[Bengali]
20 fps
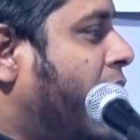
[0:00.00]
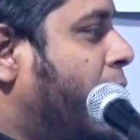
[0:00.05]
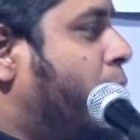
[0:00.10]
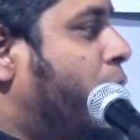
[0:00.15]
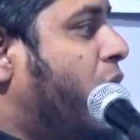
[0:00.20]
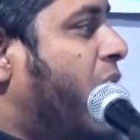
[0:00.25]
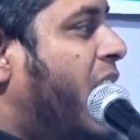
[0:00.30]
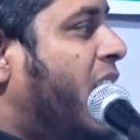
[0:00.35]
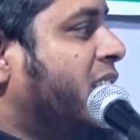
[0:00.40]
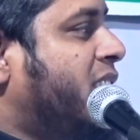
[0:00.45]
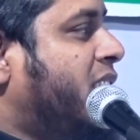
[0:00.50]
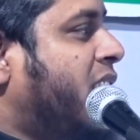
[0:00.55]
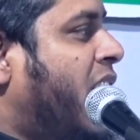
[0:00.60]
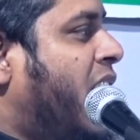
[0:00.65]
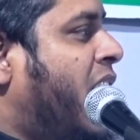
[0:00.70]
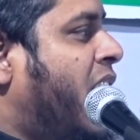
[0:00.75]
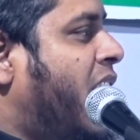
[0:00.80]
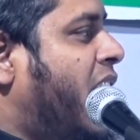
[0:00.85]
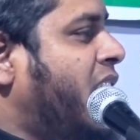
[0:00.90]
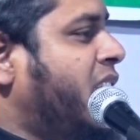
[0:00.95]
এবং আশা
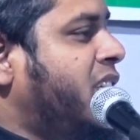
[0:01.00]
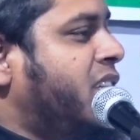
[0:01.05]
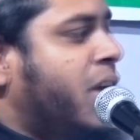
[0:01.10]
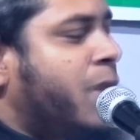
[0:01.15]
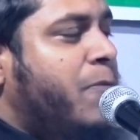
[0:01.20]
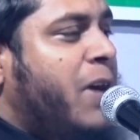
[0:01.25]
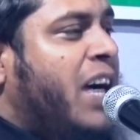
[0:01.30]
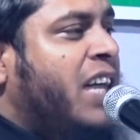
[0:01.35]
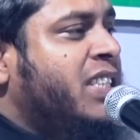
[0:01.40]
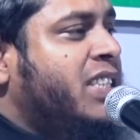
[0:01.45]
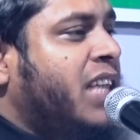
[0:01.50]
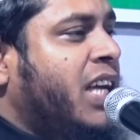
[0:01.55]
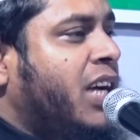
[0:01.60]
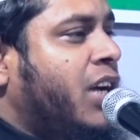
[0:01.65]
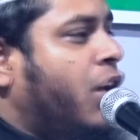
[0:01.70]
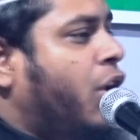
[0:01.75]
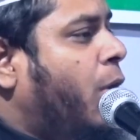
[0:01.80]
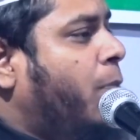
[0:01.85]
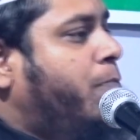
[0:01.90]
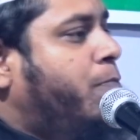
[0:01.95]
আশা
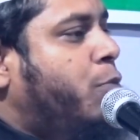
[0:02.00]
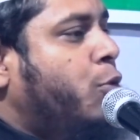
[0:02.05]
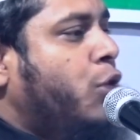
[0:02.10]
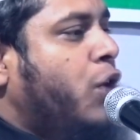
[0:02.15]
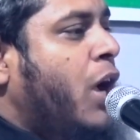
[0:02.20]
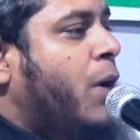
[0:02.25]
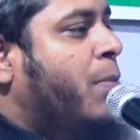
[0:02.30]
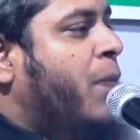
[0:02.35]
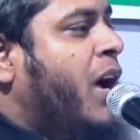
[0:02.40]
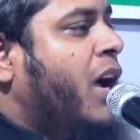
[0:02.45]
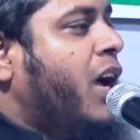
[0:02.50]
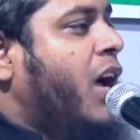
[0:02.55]
কারব্বুকা